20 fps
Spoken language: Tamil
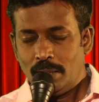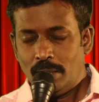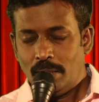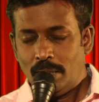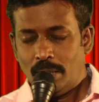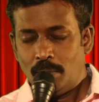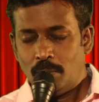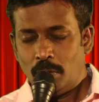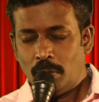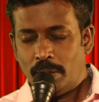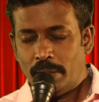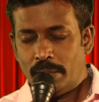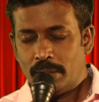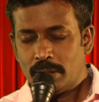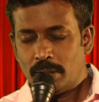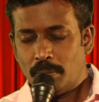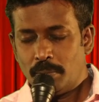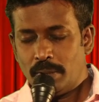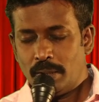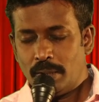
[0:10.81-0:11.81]
அன்புள்ள
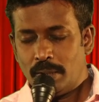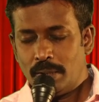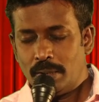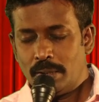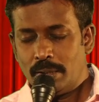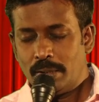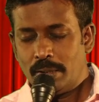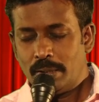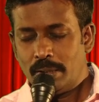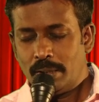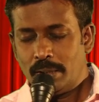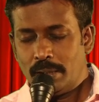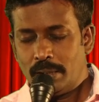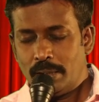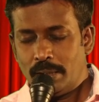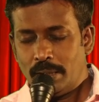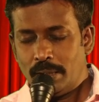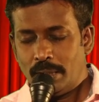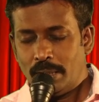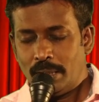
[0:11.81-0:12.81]
இயேசப்பா
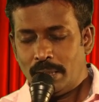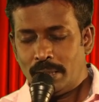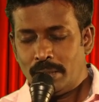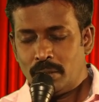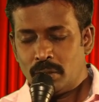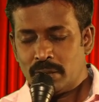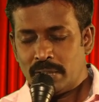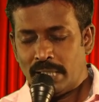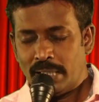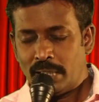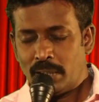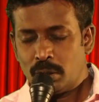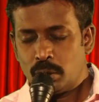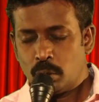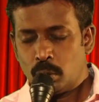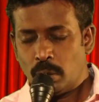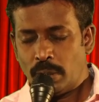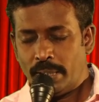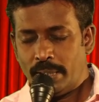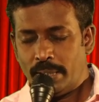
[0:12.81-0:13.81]
இந்த சண்டே
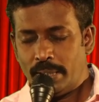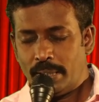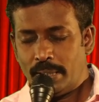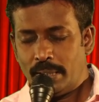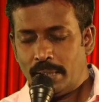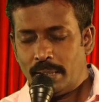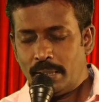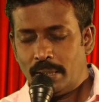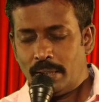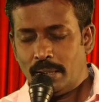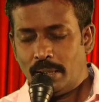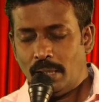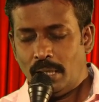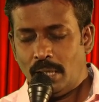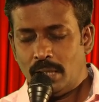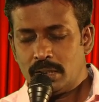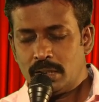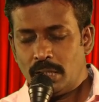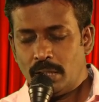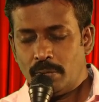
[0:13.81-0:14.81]
ஸ்கூலை
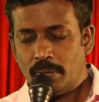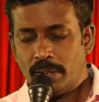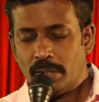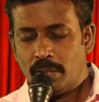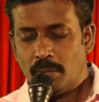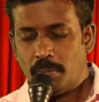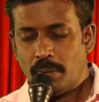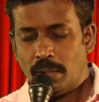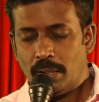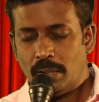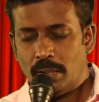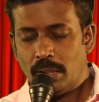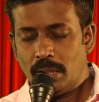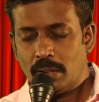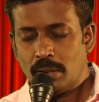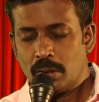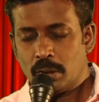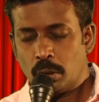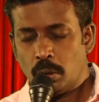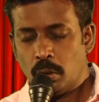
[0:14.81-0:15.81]
ஆசீர்வதிங்கப்பா
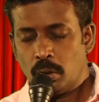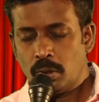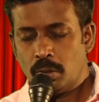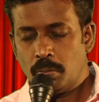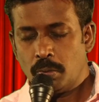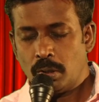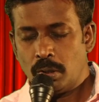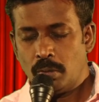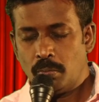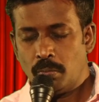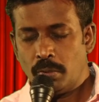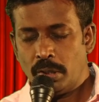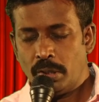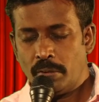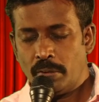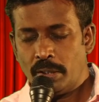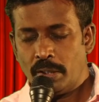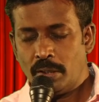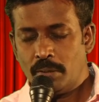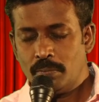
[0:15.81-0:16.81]
துவக்கம் முதலும் முடிய
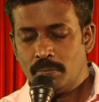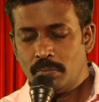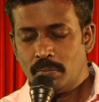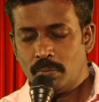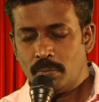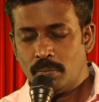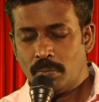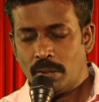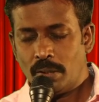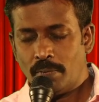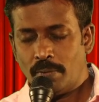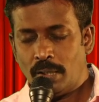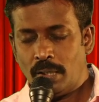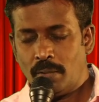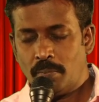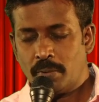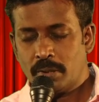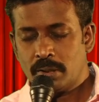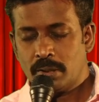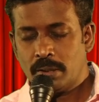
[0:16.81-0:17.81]
வரையும் உடைய வல்ல
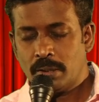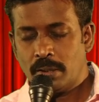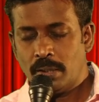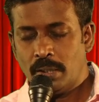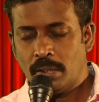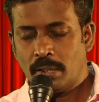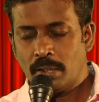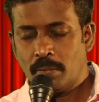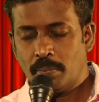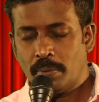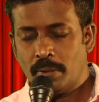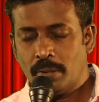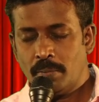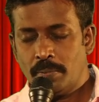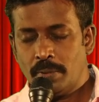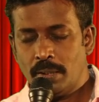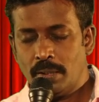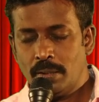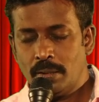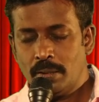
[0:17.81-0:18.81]
பிரசனத்தினால்
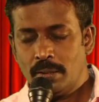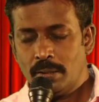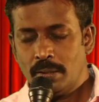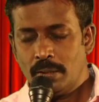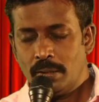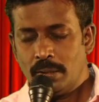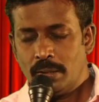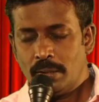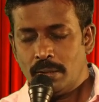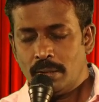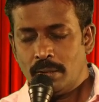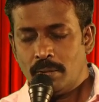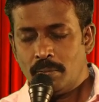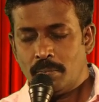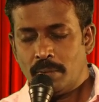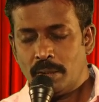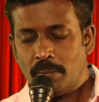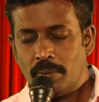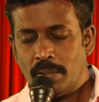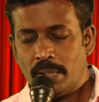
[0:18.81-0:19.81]
நிரப்புங்கப்பா
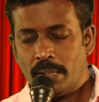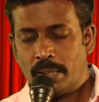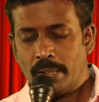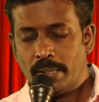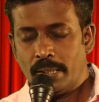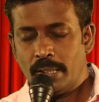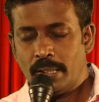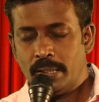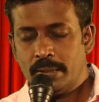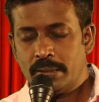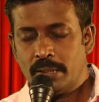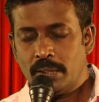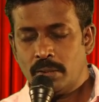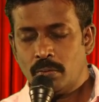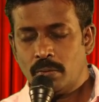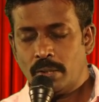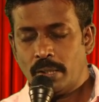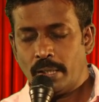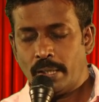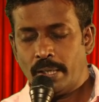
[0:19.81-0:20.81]
மகிமையான காரியங்களை செய்து
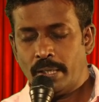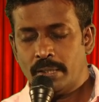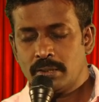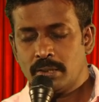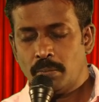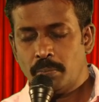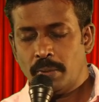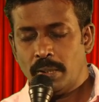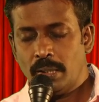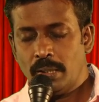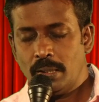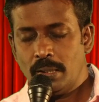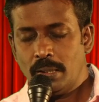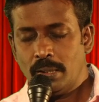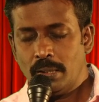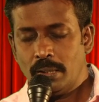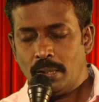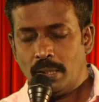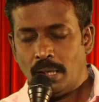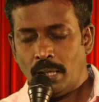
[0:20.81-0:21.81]
கொண்டிருக்கிற யேசப்பா
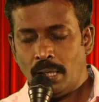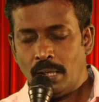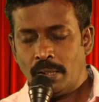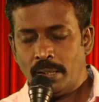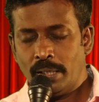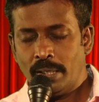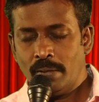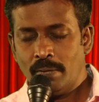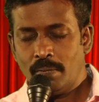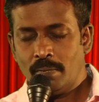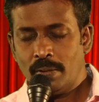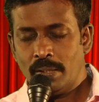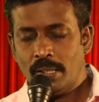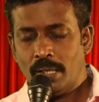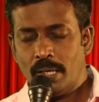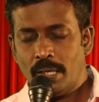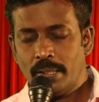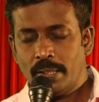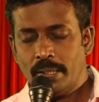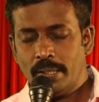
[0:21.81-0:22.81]
ஆன்லைன் வழியாக